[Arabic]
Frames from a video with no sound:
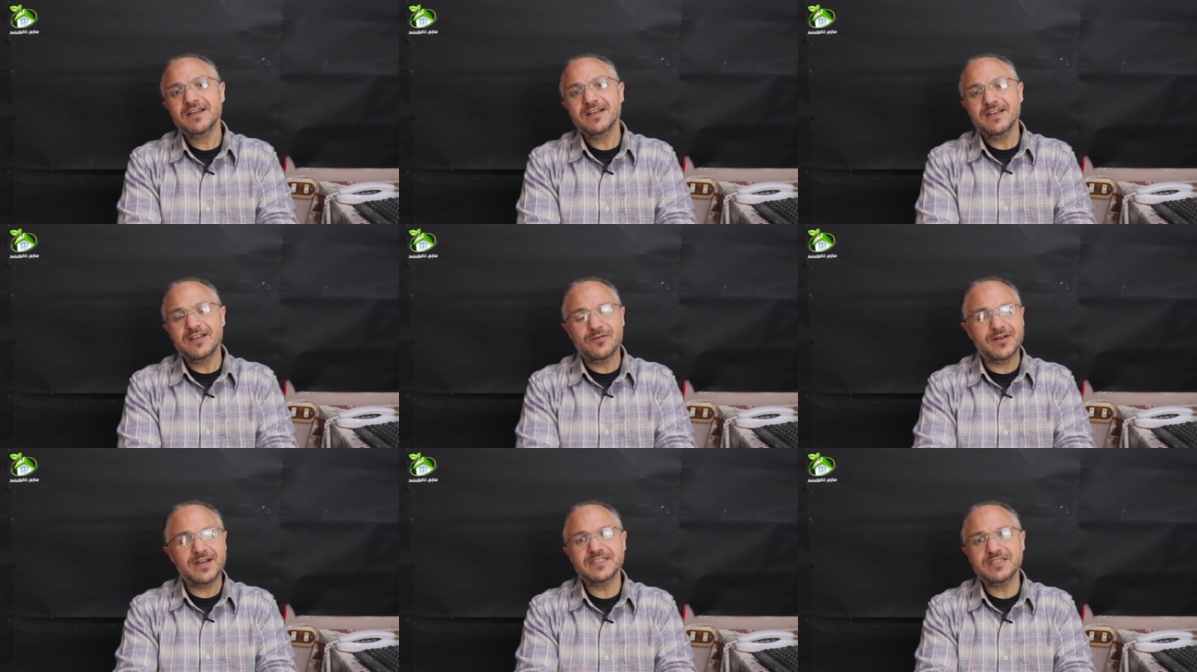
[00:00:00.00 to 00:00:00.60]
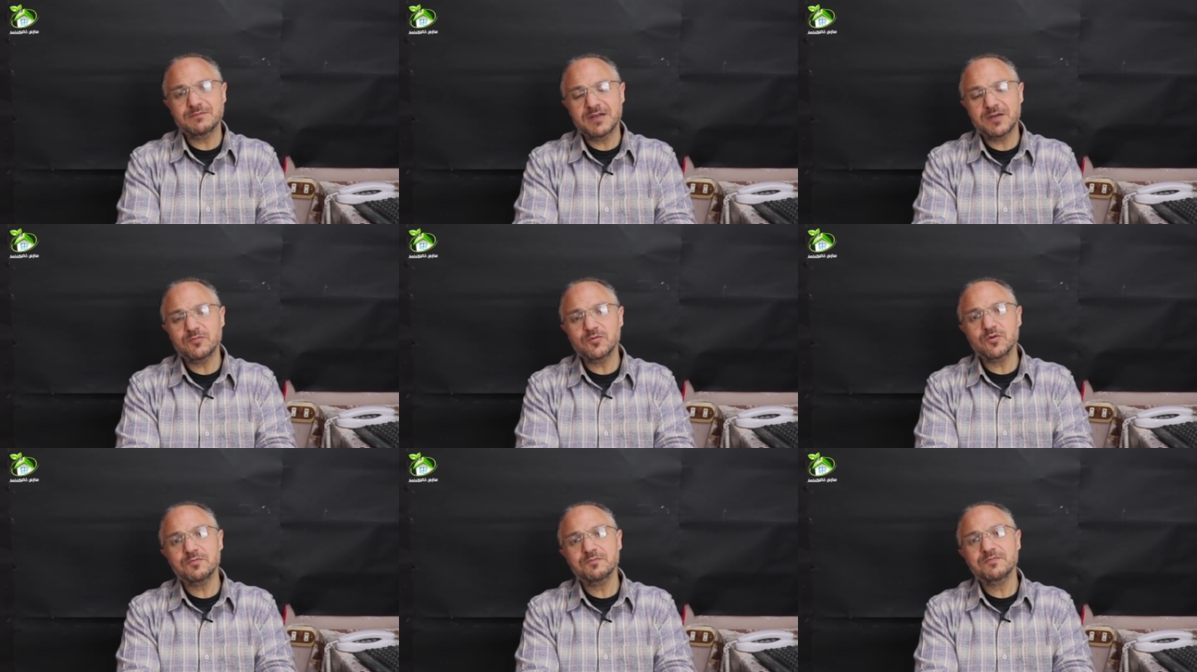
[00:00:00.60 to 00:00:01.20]
لو حد
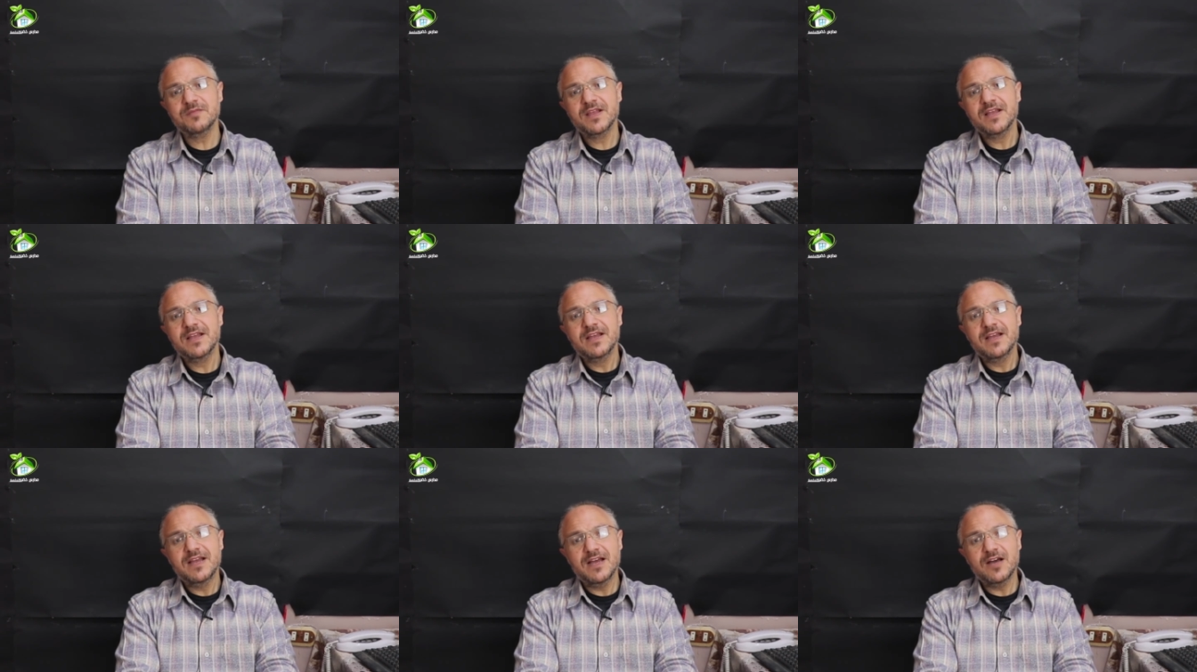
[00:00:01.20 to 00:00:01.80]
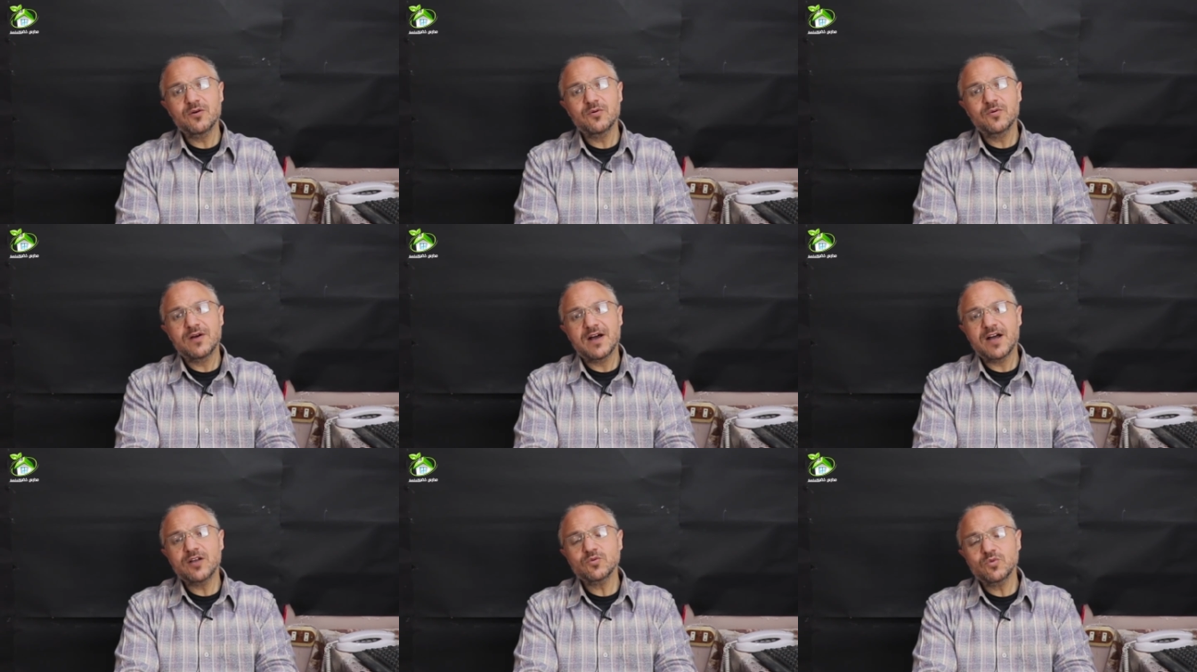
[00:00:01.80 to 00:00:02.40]
مهموم او
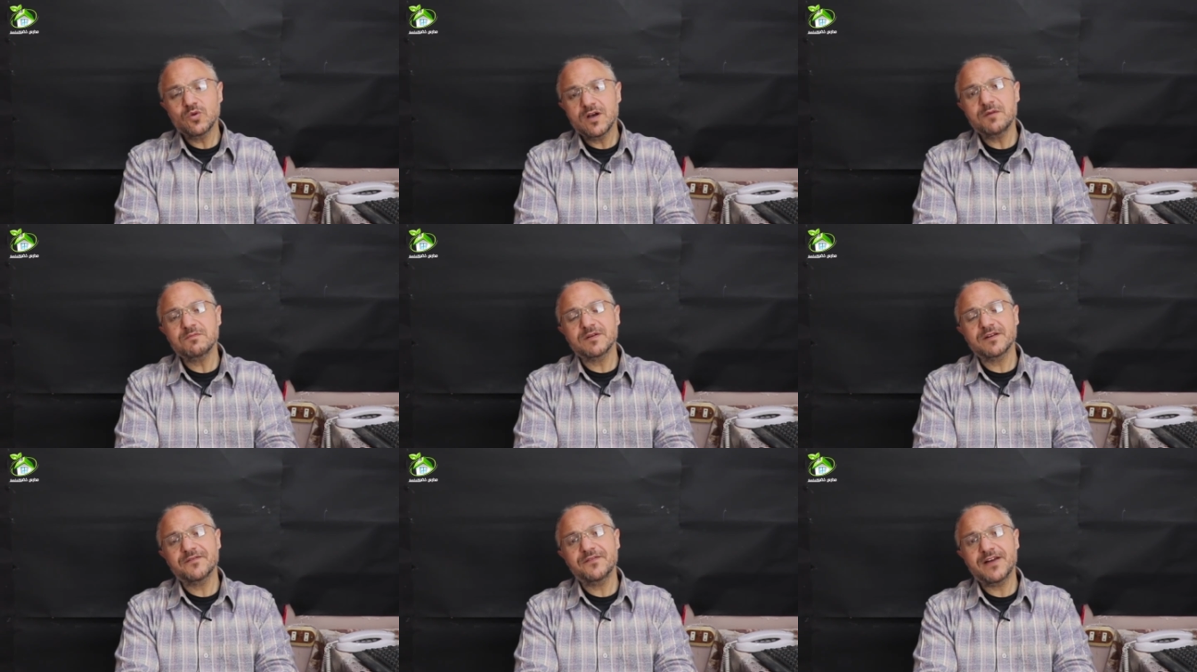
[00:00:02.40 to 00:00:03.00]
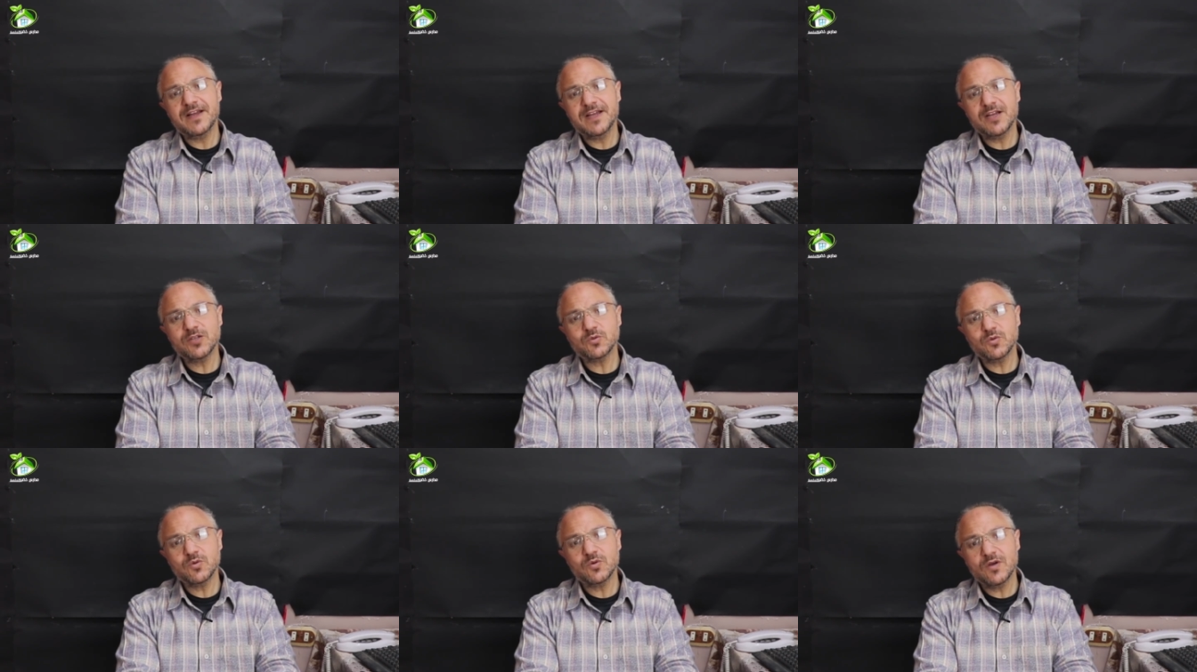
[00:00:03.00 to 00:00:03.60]
عنده امر في
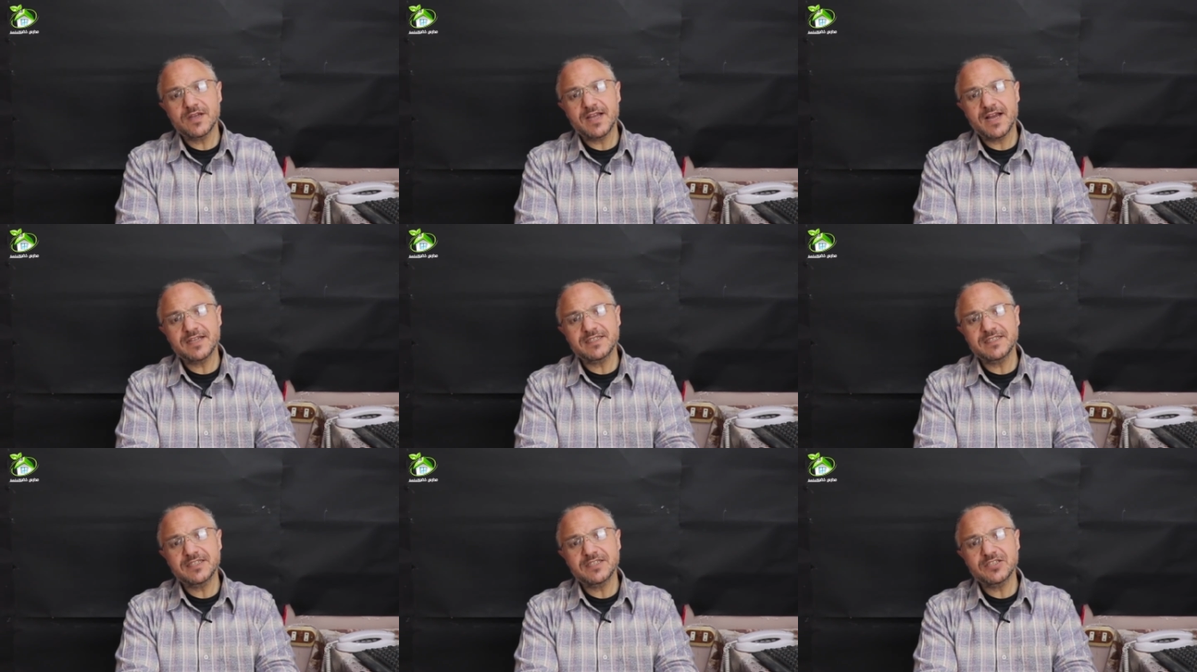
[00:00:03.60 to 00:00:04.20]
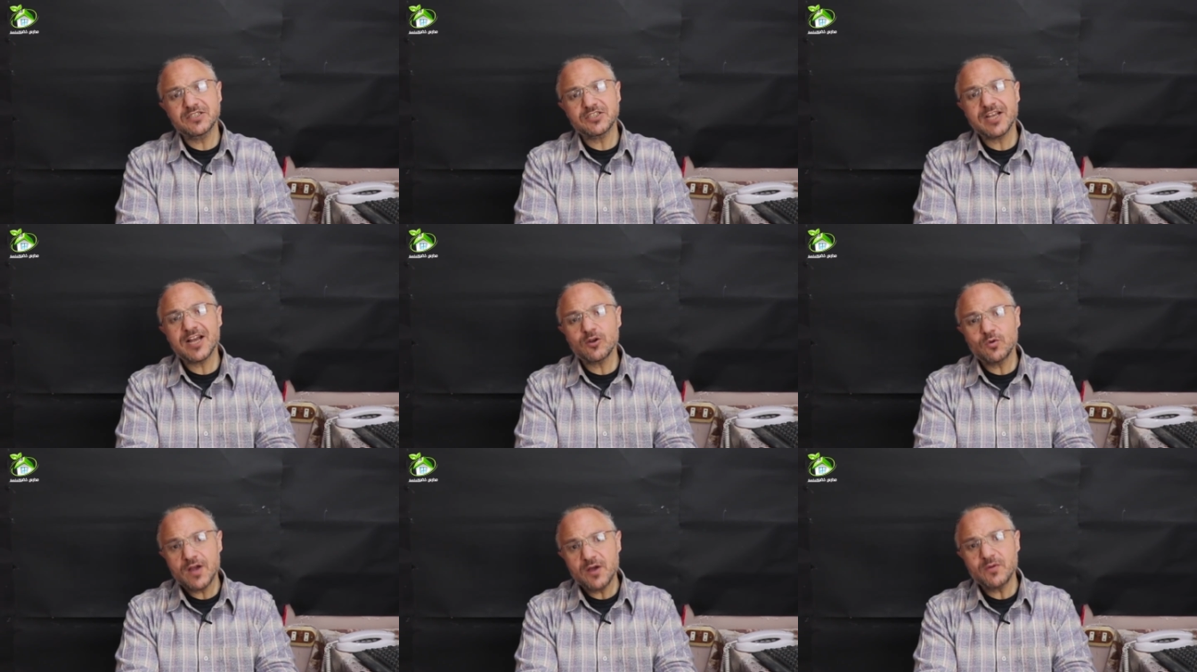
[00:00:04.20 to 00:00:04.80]
حياته يعني
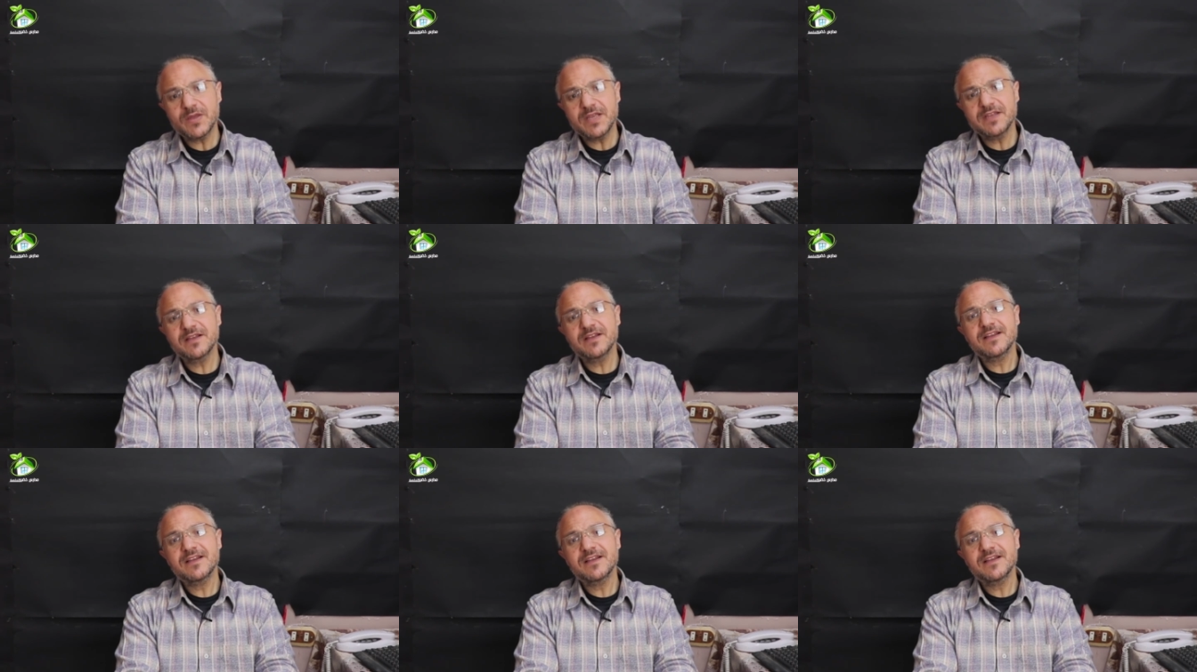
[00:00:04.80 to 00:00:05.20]
شغله قوي